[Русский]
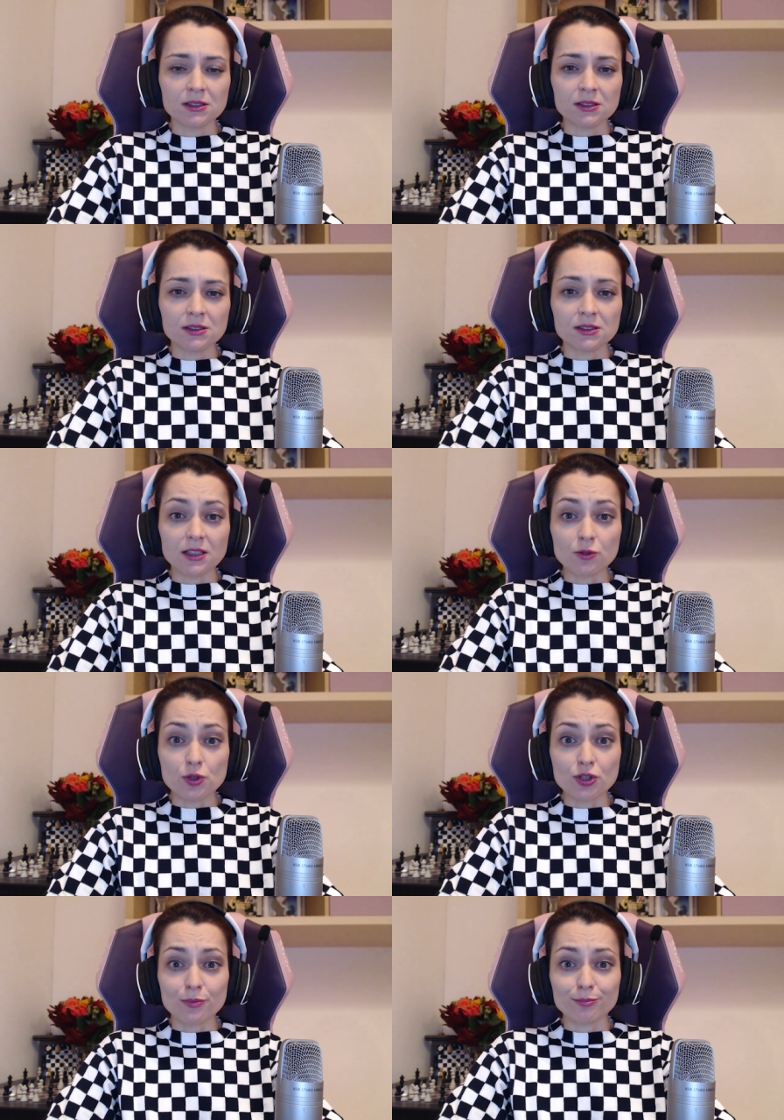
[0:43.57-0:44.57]
Так
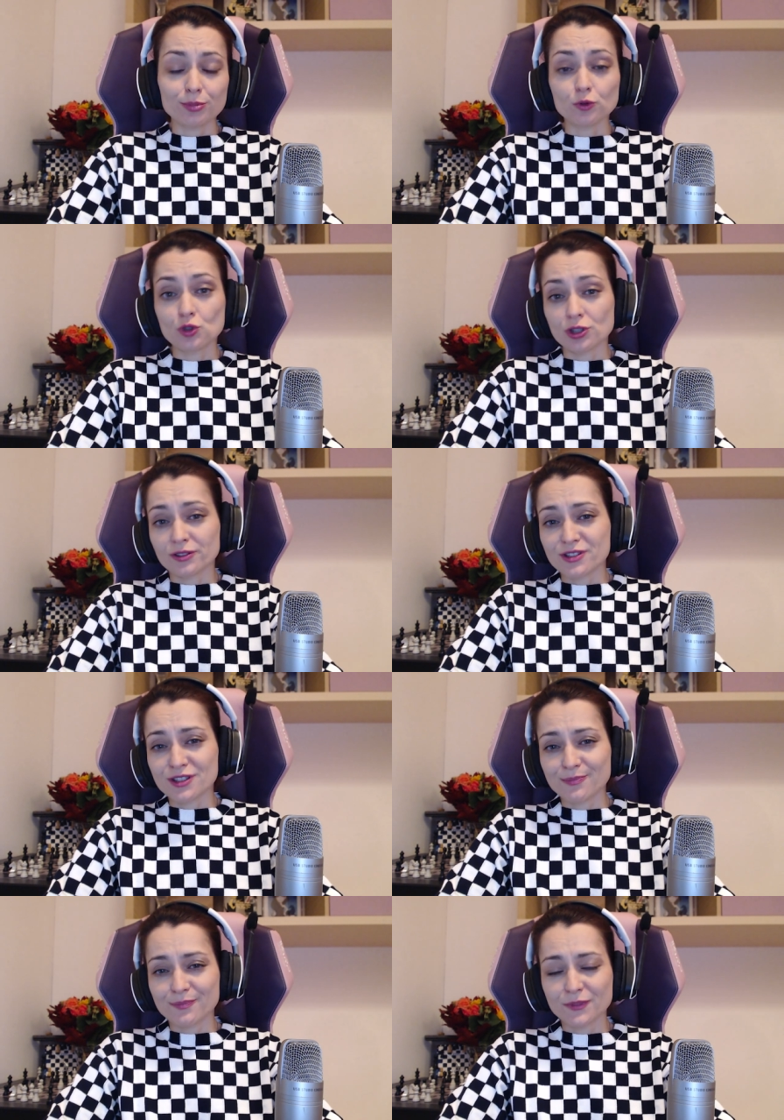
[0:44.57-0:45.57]
уж получилось,
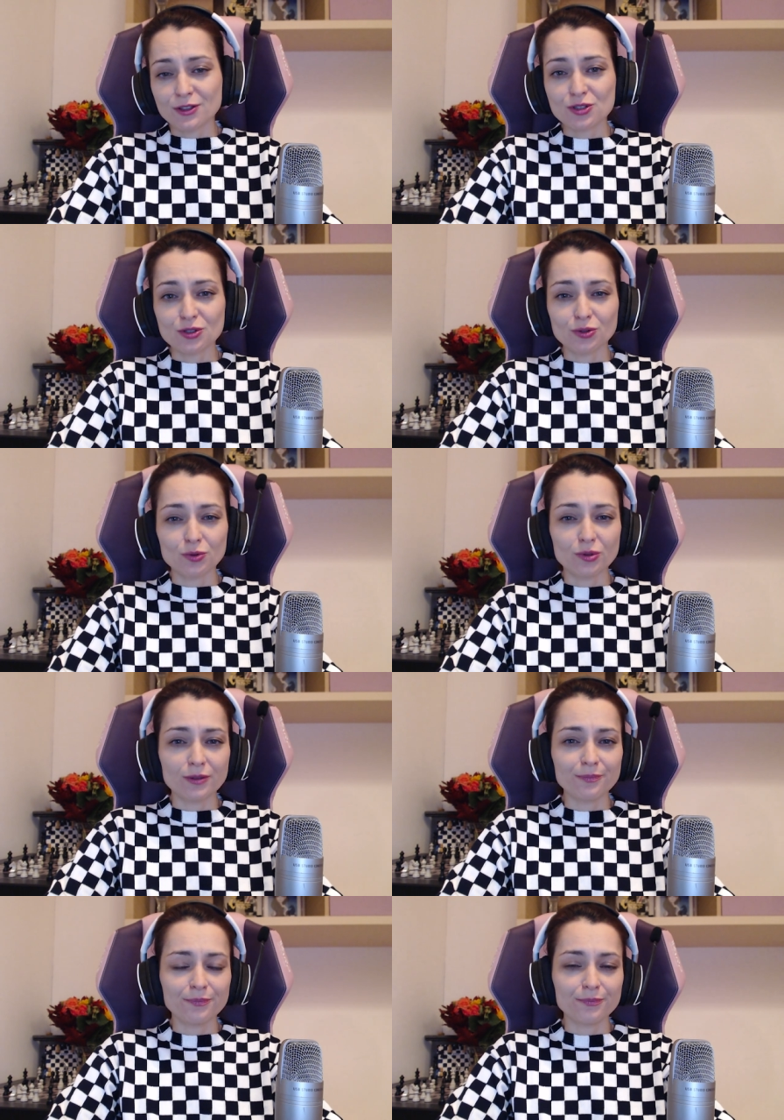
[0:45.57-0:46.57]
что
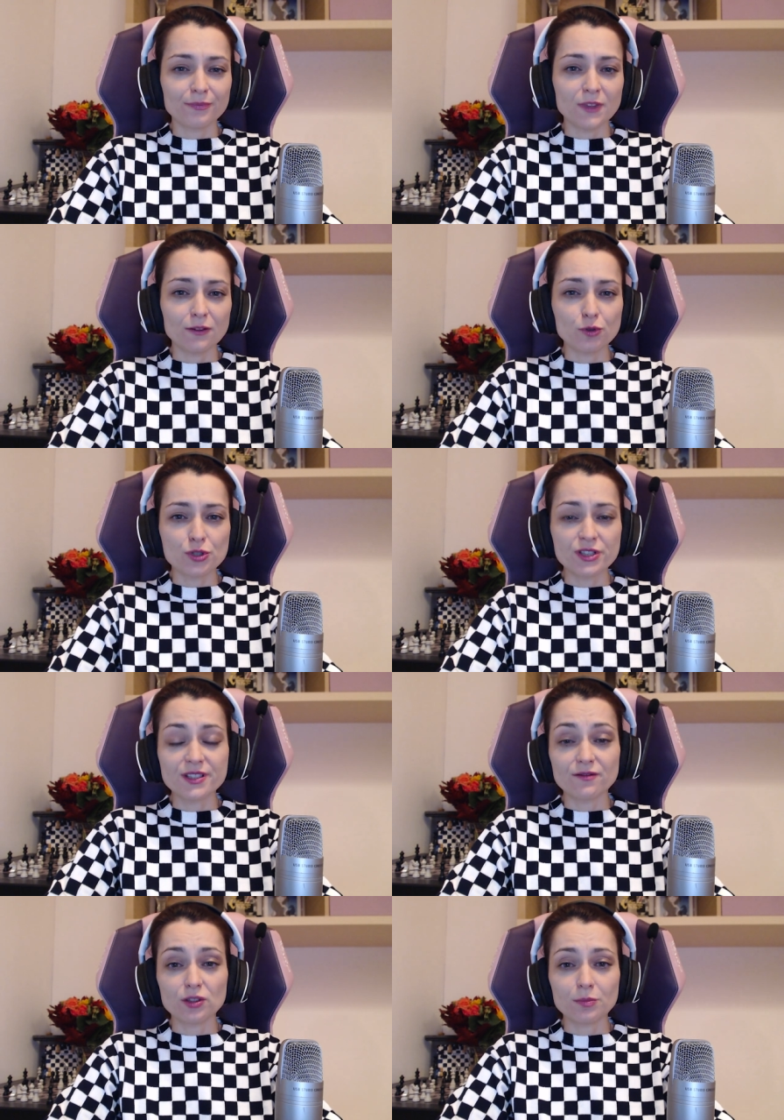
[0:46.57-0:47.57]
его
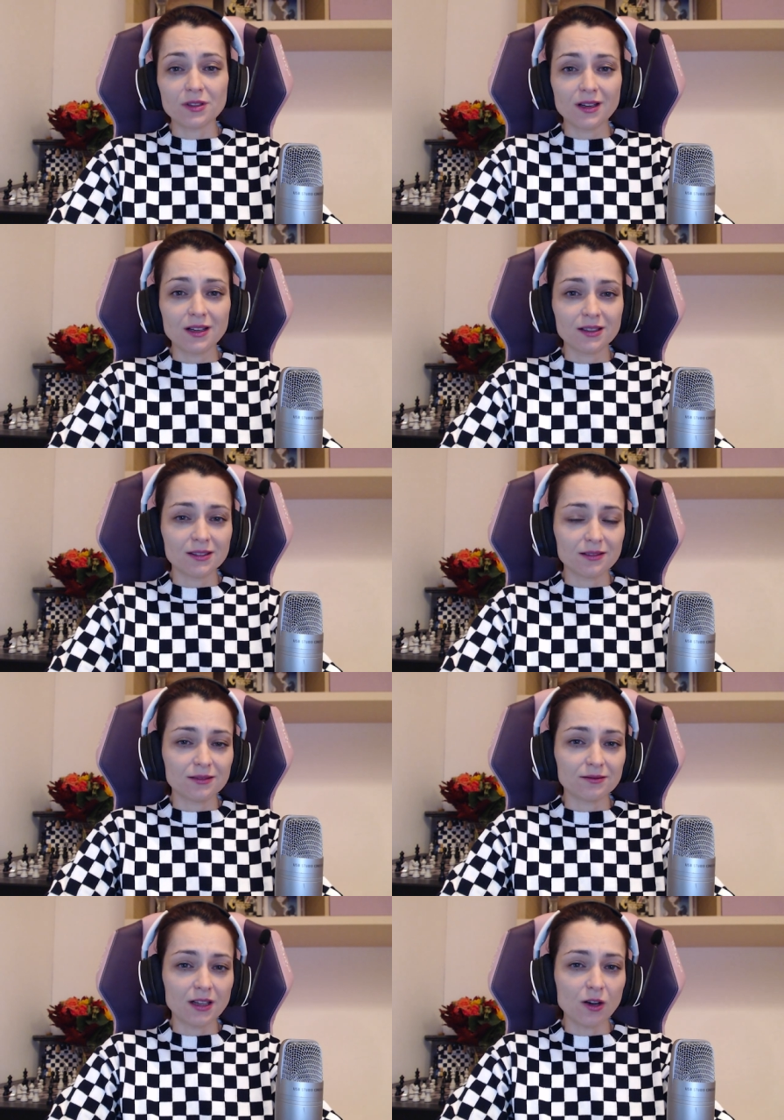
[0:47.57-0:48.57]
жизнь выпала
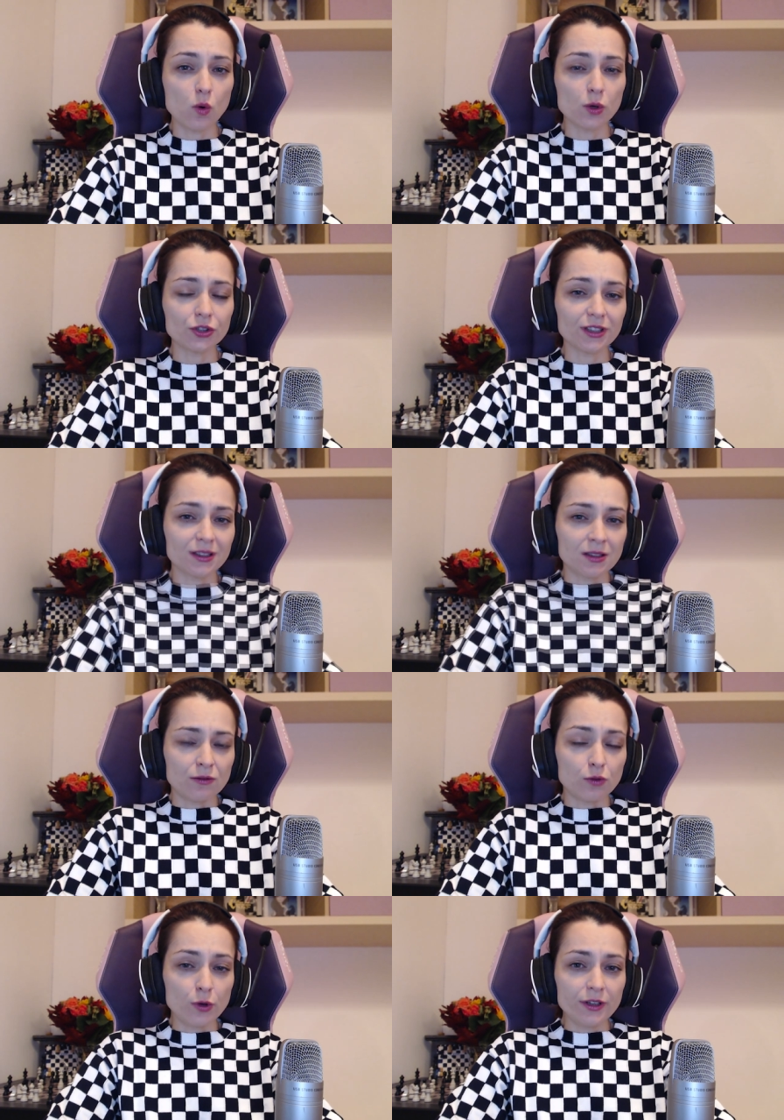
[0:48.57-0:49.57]
на годы
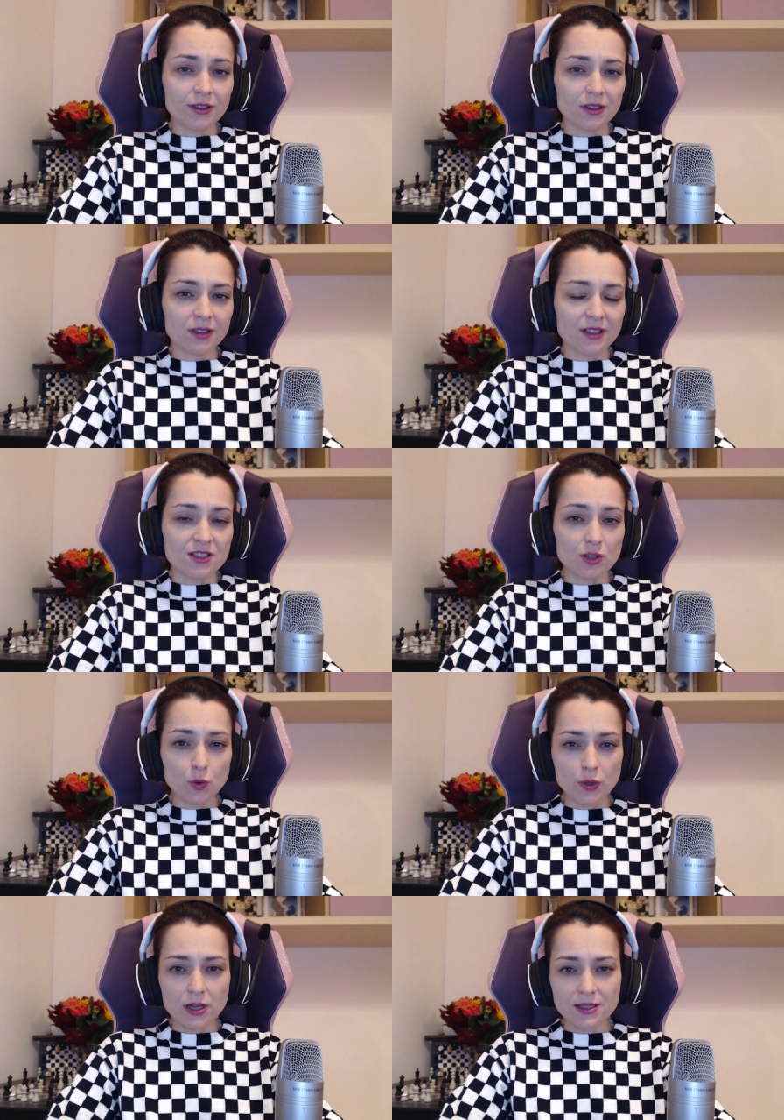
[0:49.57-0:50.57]
войн,
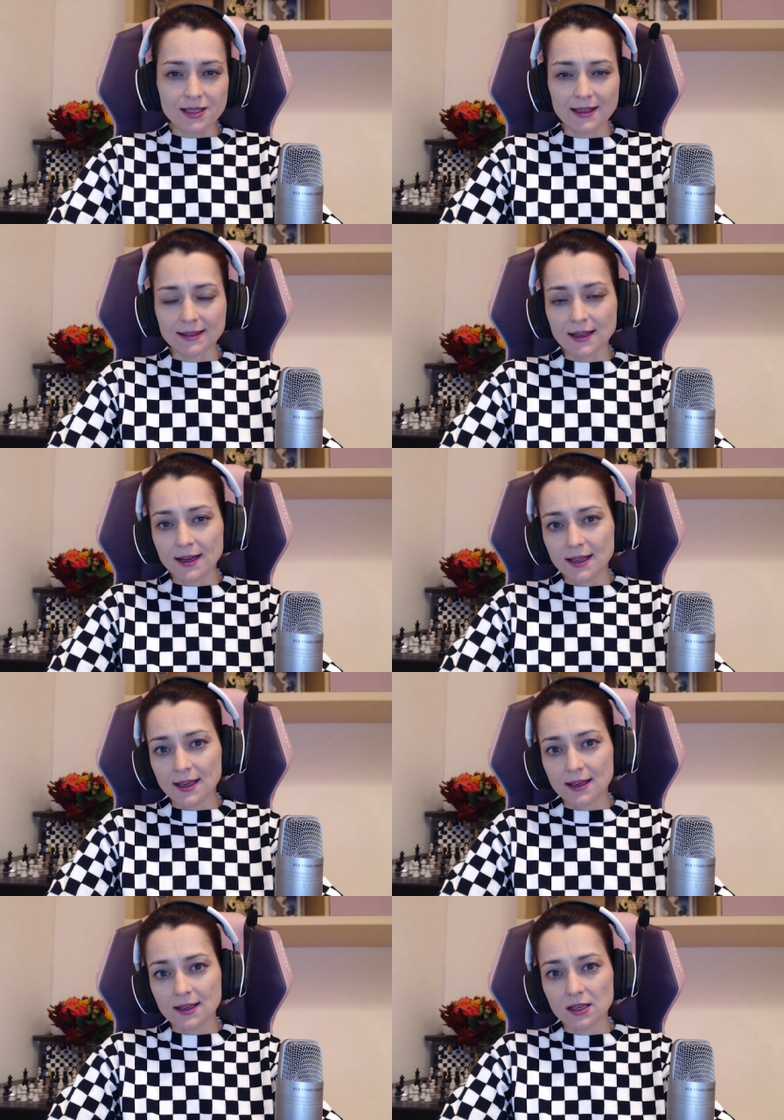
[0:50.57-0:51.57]
разрух,
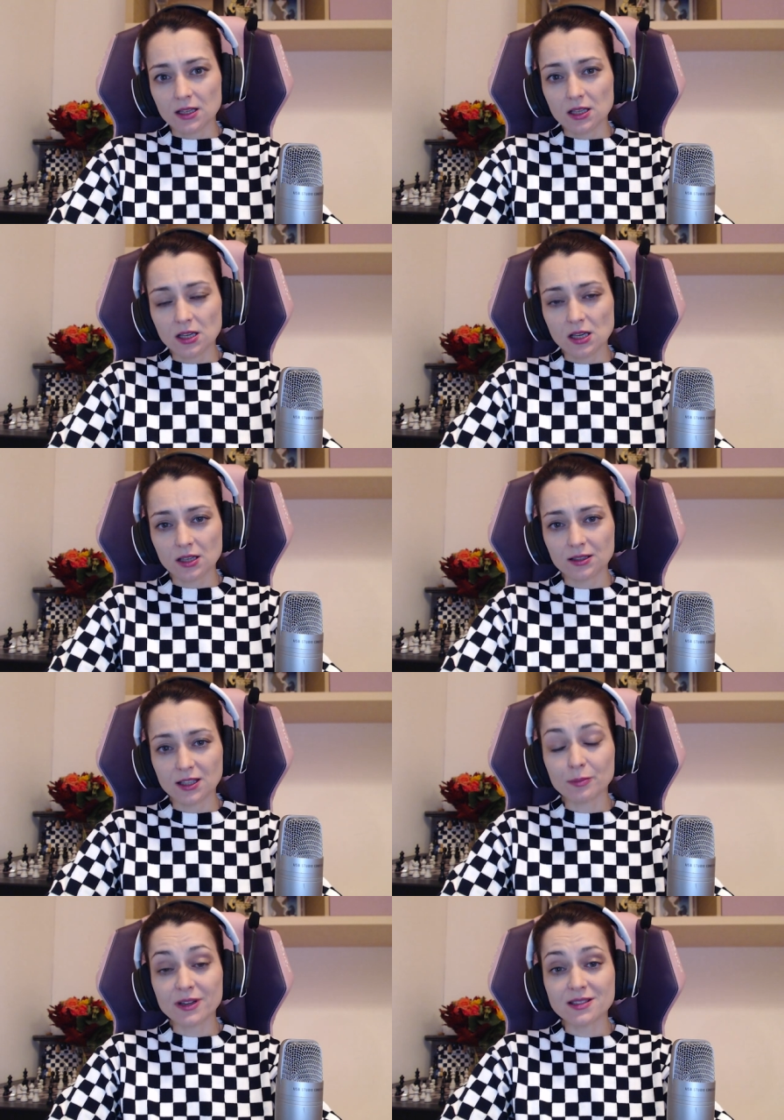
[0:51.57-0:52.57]
скитаний и
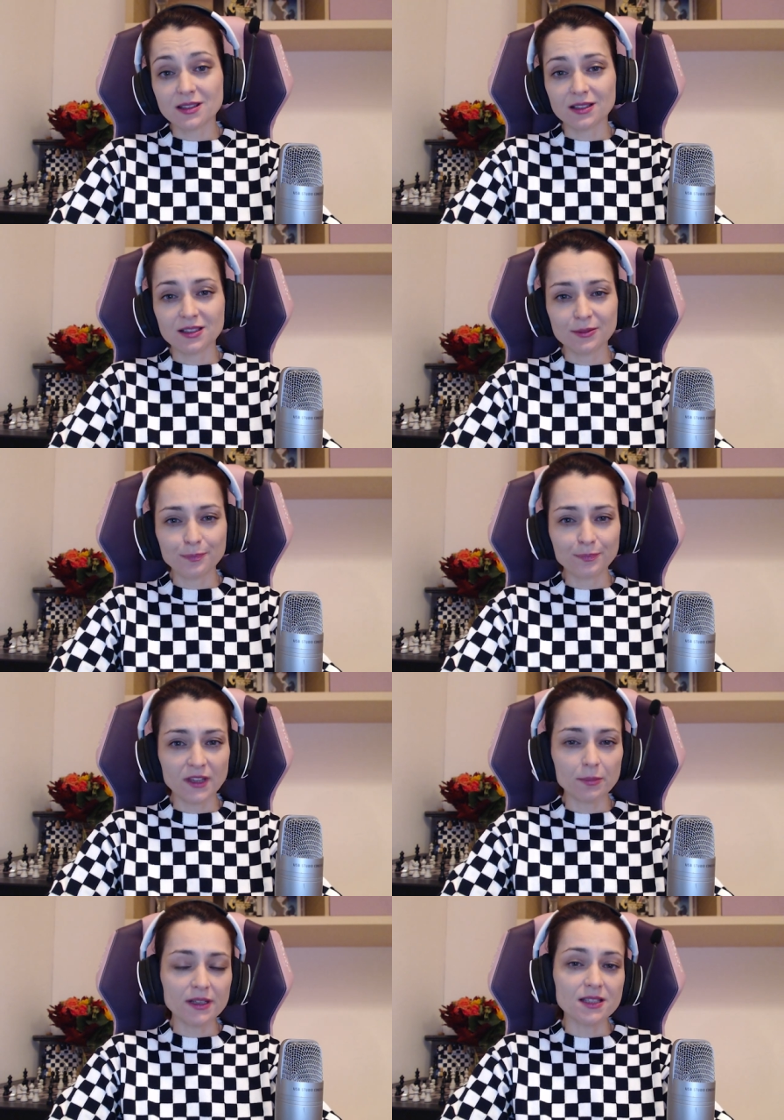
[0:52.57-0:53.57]
непростых,
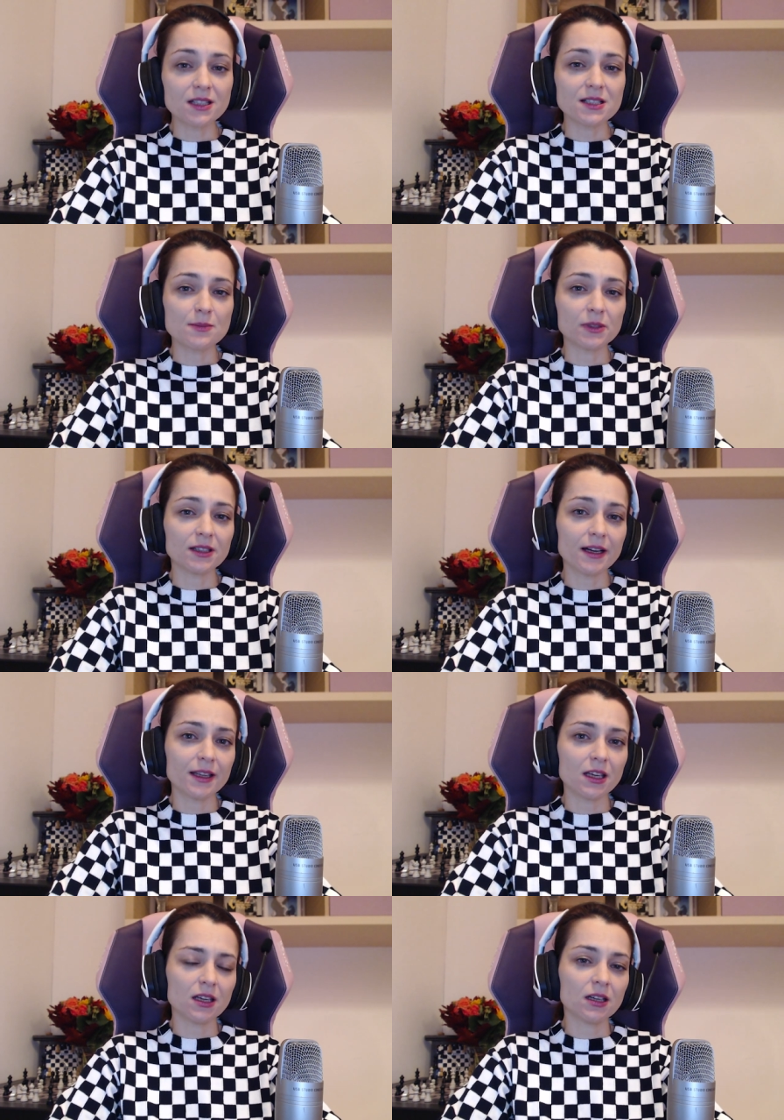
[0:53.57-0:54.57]
непростых испытаний